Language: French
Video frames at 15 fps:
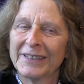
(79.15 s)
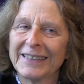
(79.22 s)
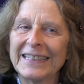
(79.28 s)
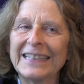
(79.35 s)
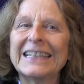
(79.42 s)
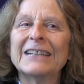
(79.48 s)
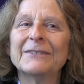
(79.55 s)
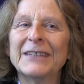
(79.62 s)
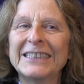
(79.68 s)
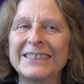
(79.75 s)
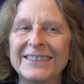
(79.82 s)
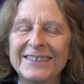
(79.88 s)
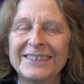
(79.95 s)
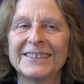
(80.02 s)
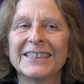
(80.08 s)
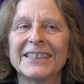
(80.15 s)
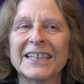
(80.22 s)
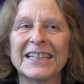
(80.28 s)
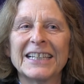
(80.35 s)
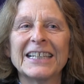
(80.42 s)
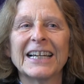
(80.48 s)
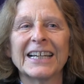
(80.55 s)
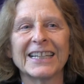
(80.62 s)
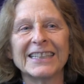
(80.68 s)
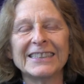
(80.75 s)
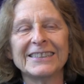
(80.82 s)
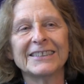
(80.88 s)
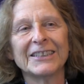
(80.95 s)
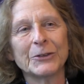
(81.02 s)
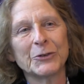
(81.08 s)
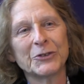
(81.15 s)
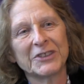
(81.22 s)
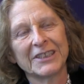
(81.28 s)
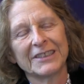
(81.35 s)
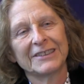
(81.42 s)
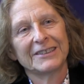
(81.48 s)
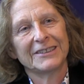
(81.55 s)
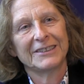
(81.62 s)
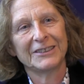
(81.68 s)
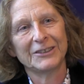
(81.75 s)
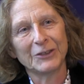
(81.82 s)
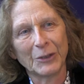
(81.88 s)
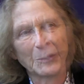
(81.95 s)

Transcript: quelle est la validité, quelle est la qualité de ce qui a été dit.